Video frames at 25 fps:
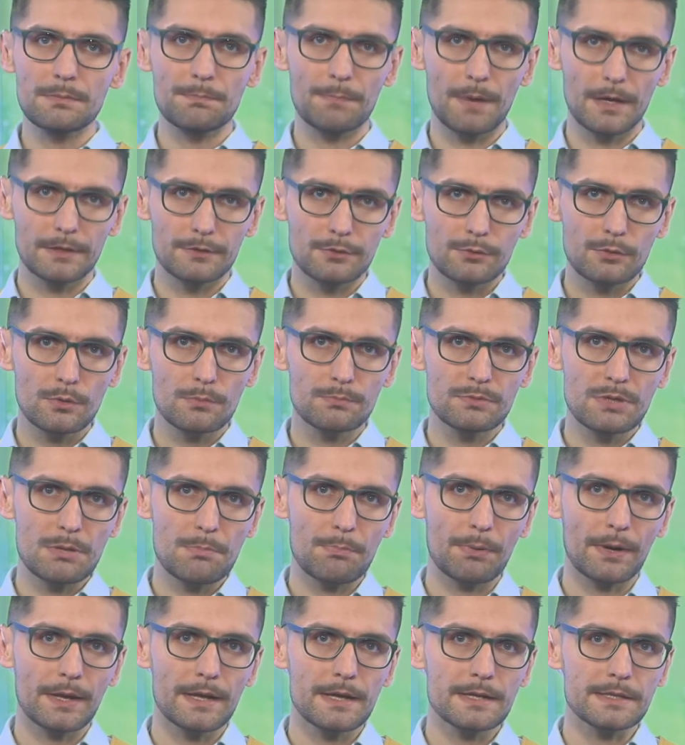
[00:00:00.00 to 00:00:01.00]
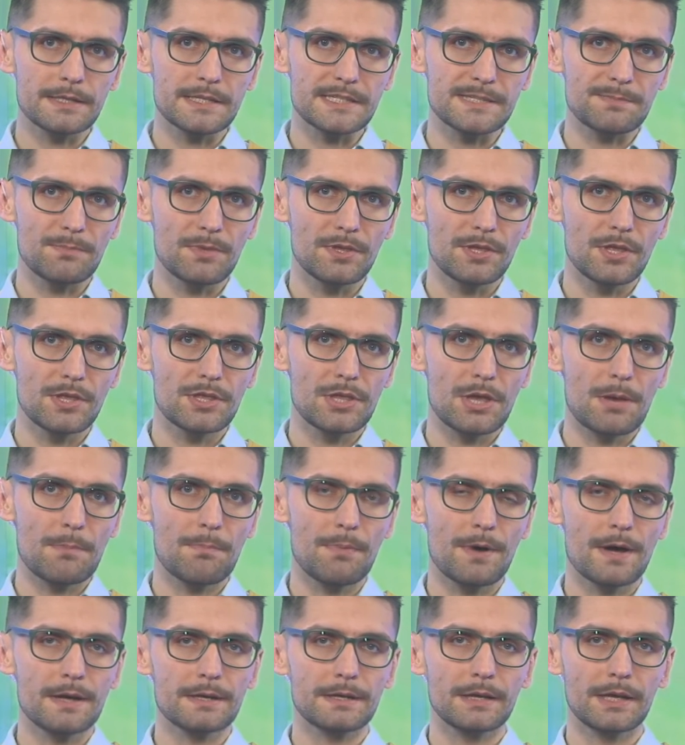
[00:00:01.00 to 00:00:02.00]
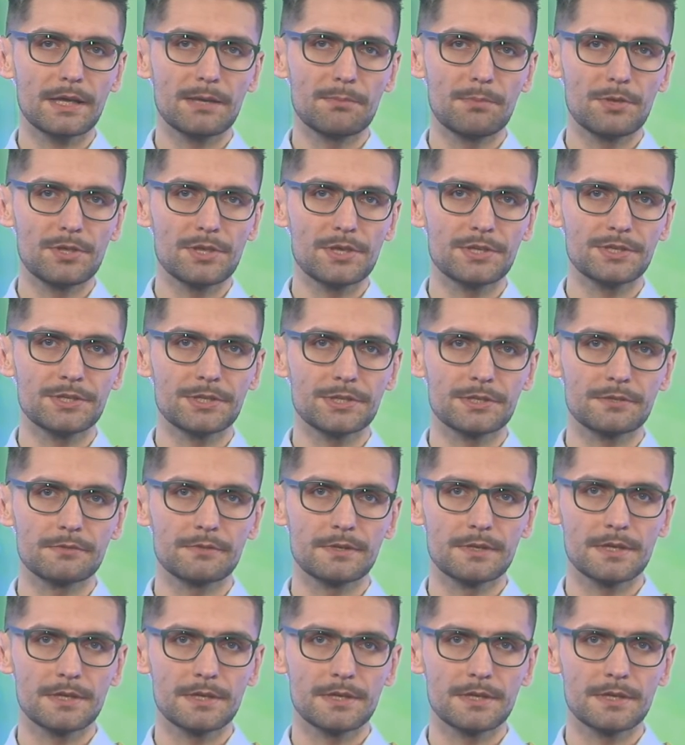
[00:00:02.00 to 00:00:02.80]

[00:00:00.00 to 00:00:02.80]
подробный проект изменения парка имени Кирова.